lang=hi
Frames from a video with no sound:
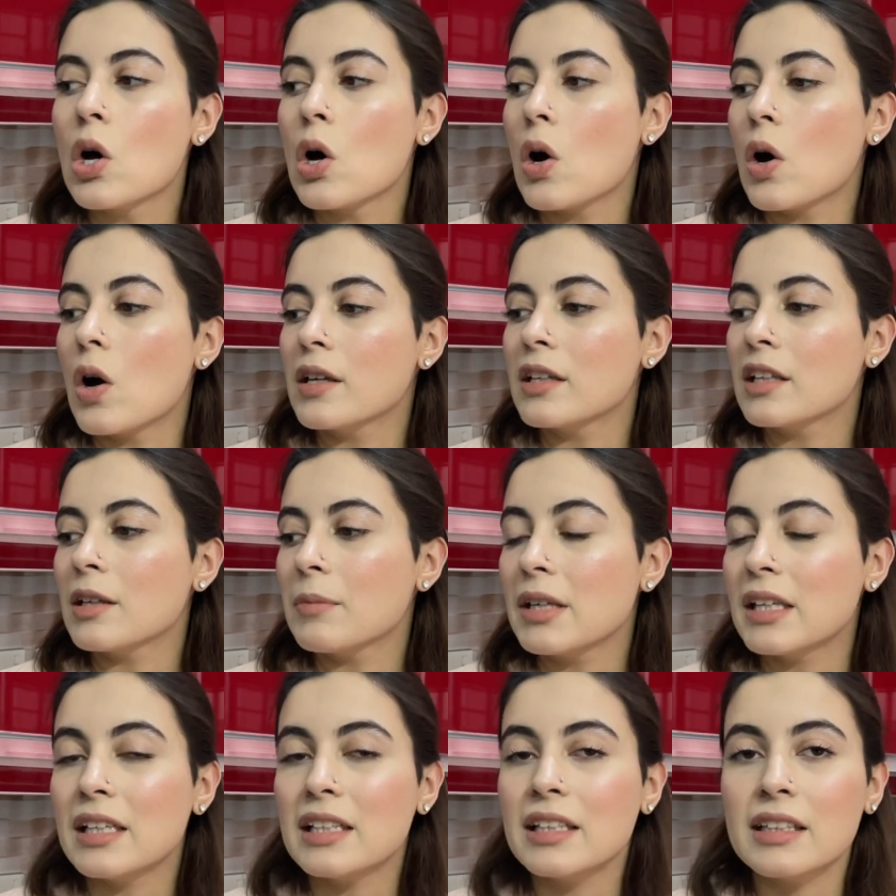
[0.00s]
और ये
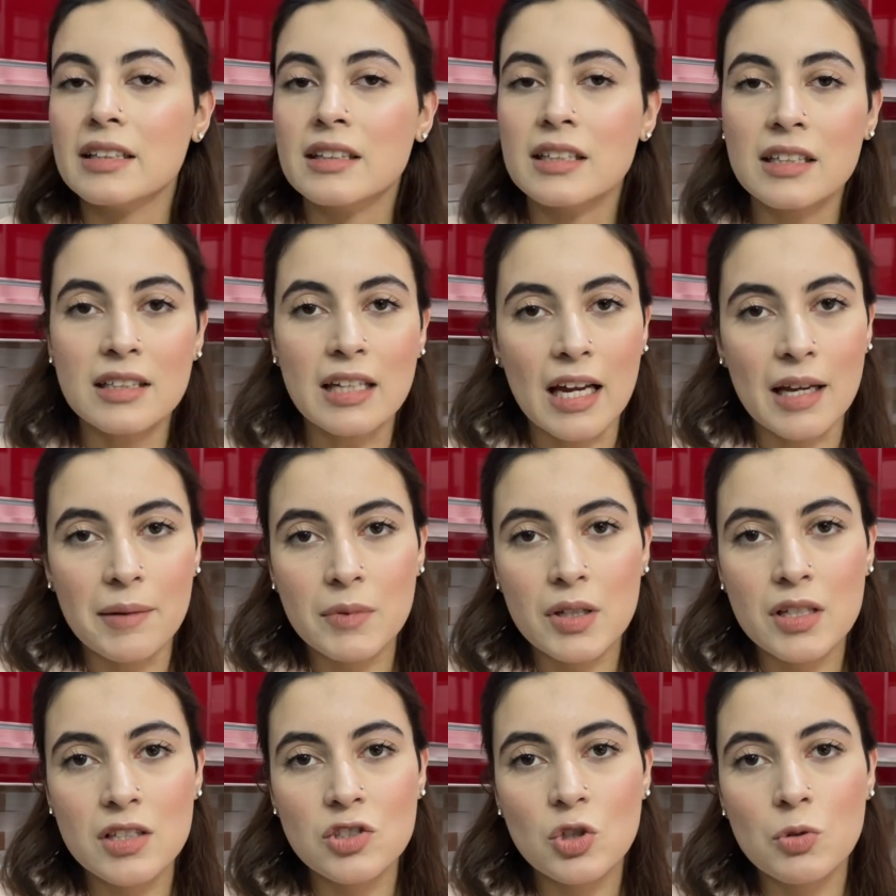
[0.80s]
मेरे लिए इतना
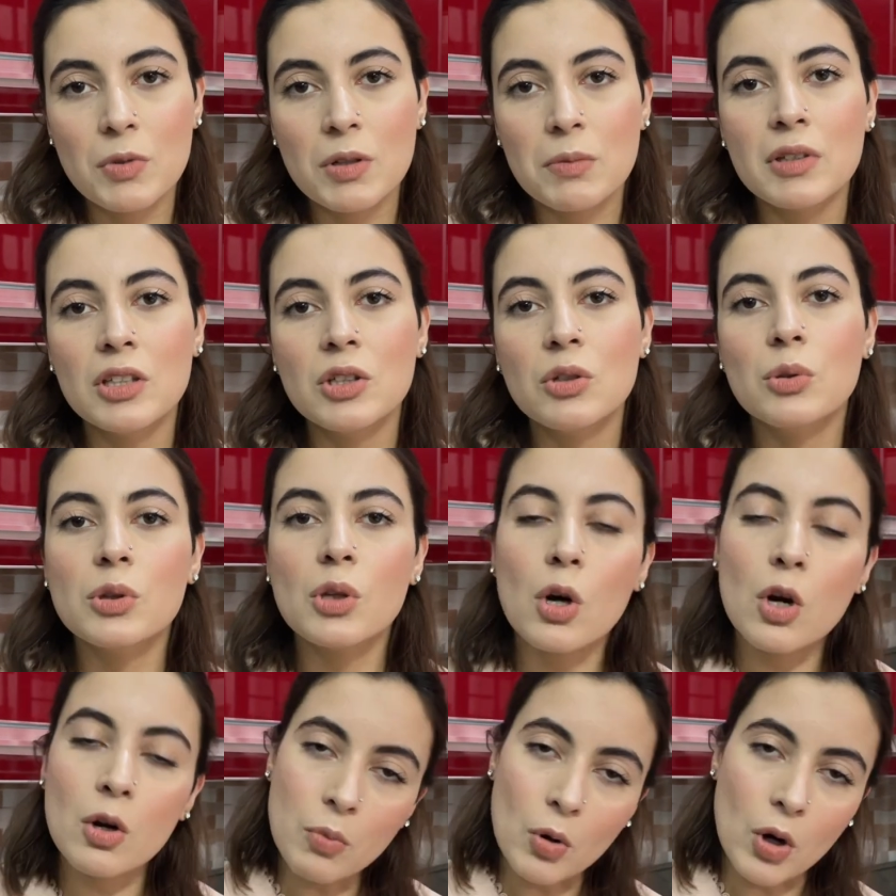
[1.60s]
टाइम कंज्यूमिंग भी नहीं
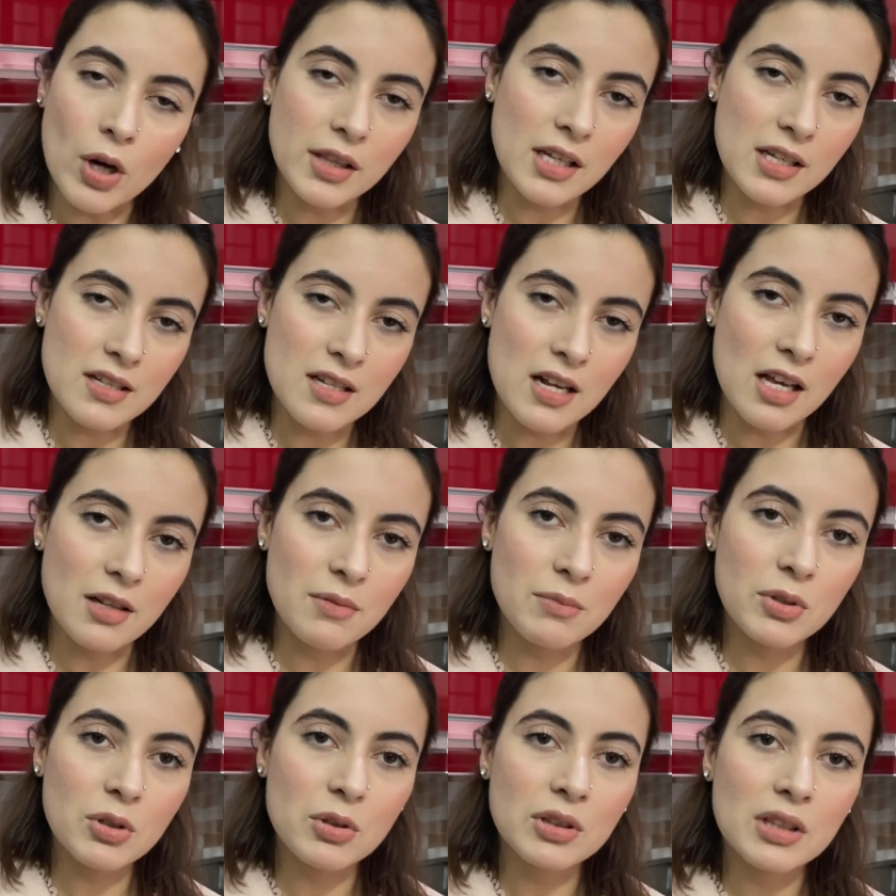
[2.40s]
होता और बहुत
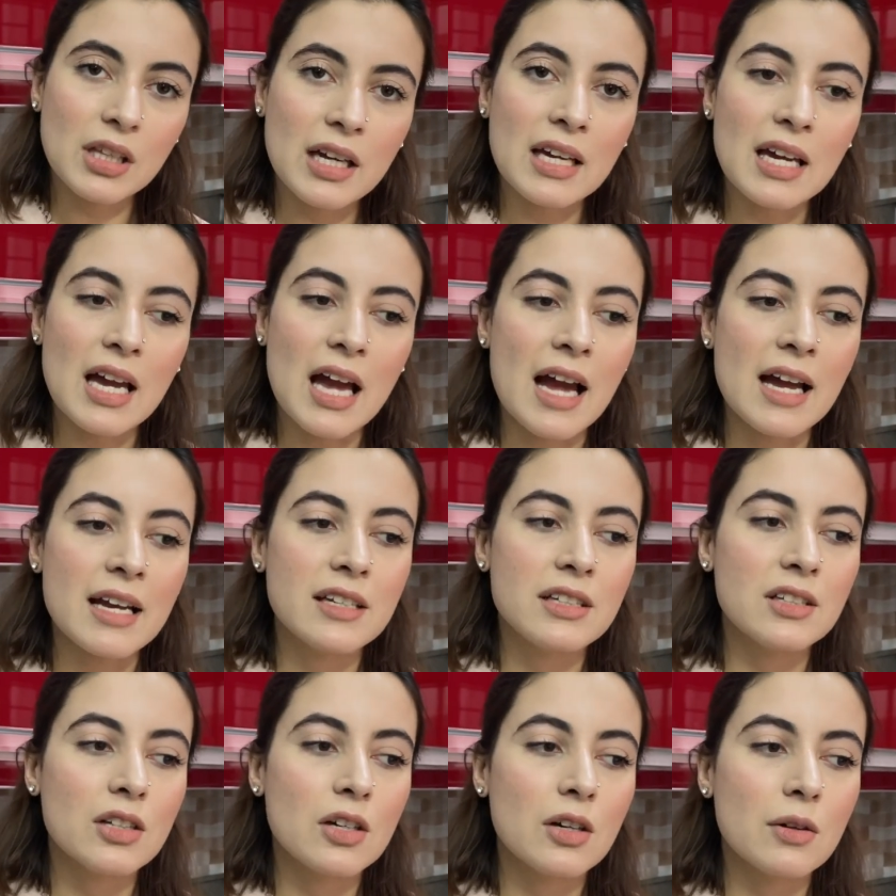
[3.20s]
आसान भी होता है
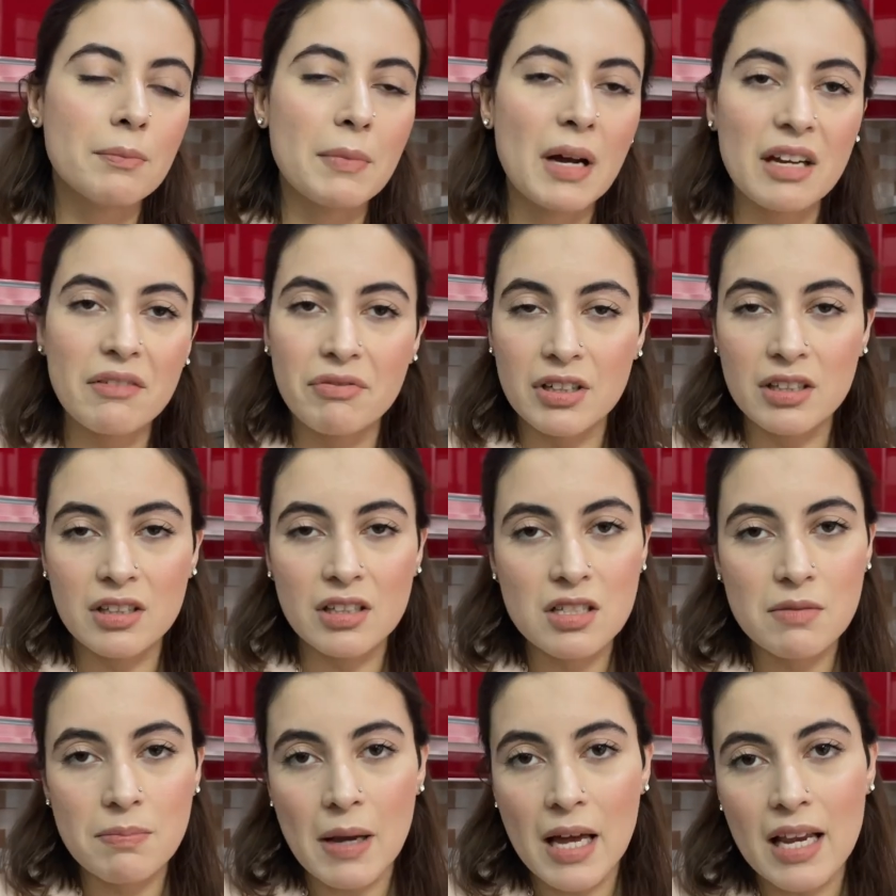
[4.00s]
एंड माई
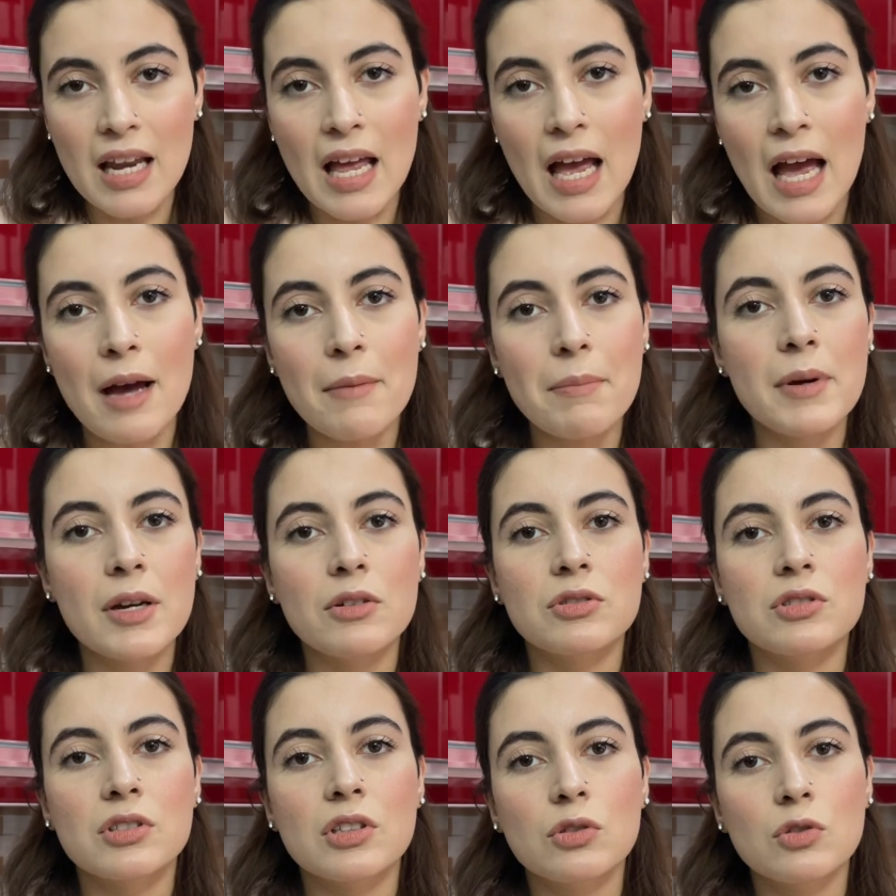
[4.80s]
फिटनेस पैल ऐप
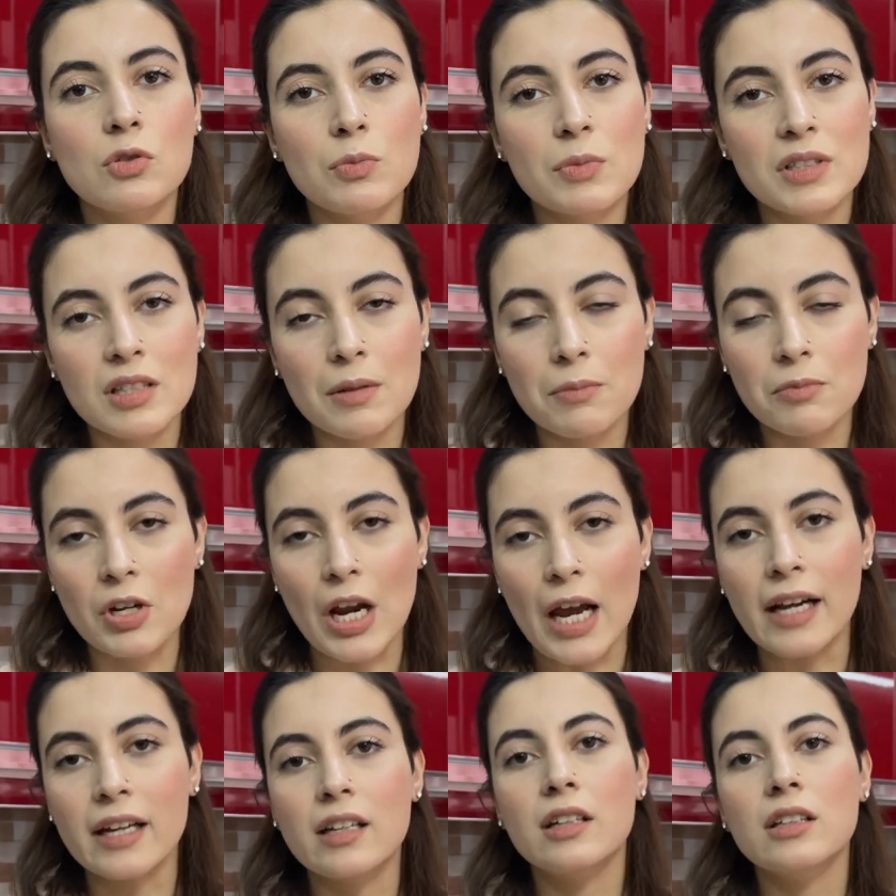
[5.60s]
है उसके थ्रू मैं सब
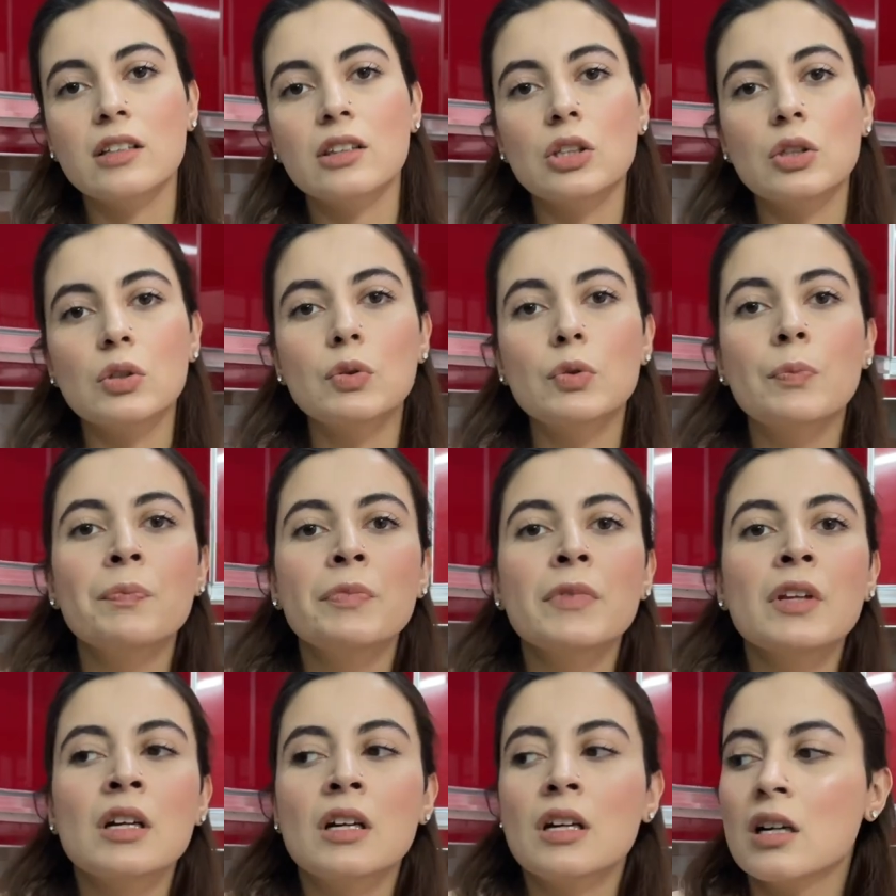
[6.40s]
ट्रैक करती हूँ
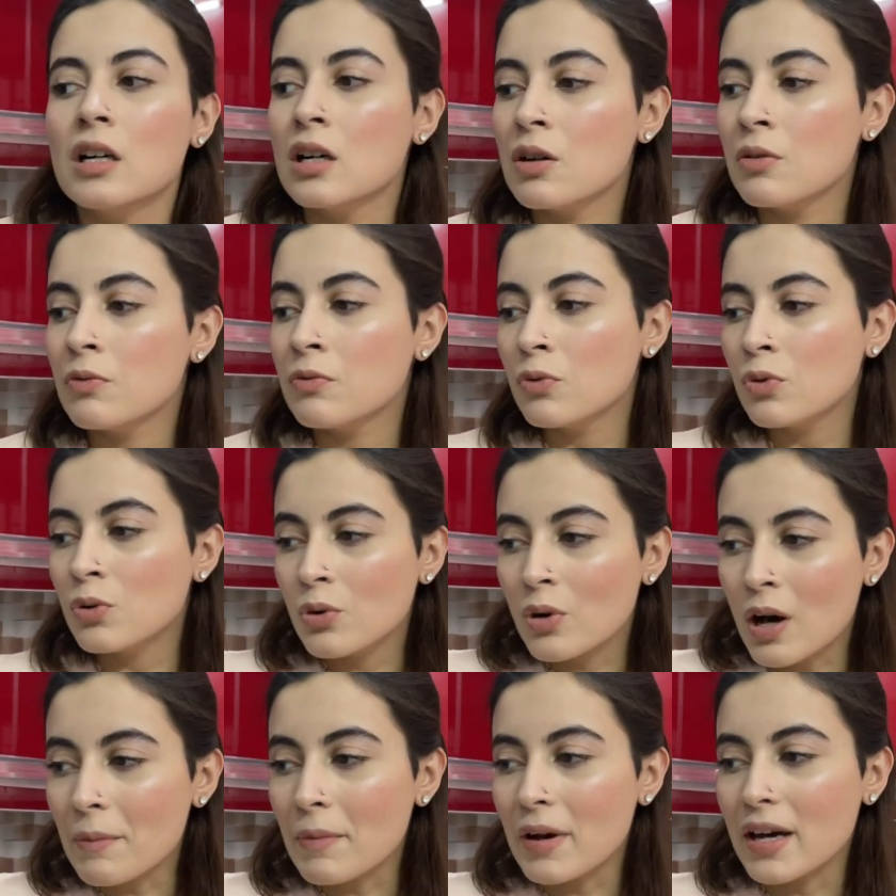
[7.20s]

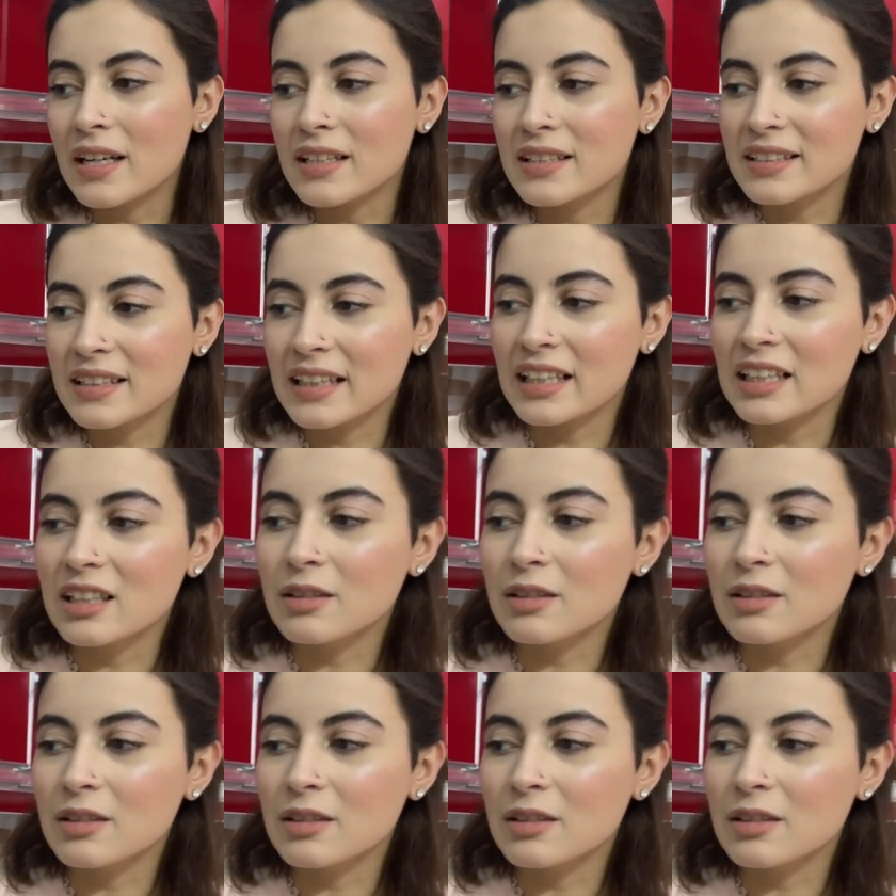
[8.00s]
वो हमारा स्केल